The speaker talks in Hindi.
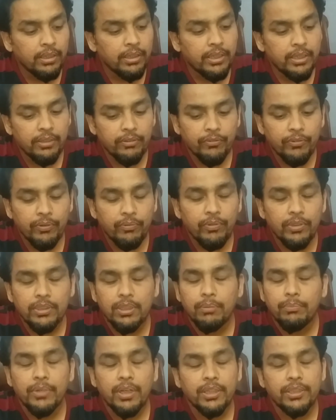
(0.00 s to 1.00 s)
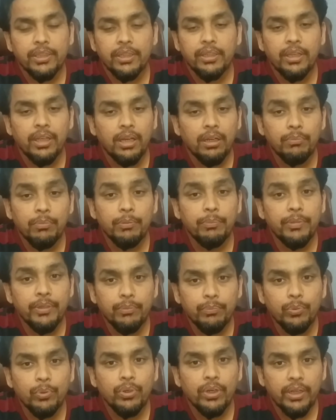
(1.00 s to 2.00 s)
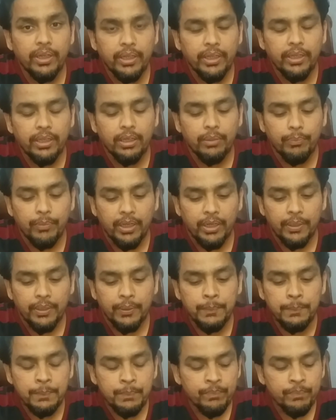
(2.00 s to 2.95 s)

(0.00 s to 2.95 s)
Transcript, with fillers: कि फ़िल वक्त हम राशन यहाँ पर भी पूरा नहीं कर पा रहे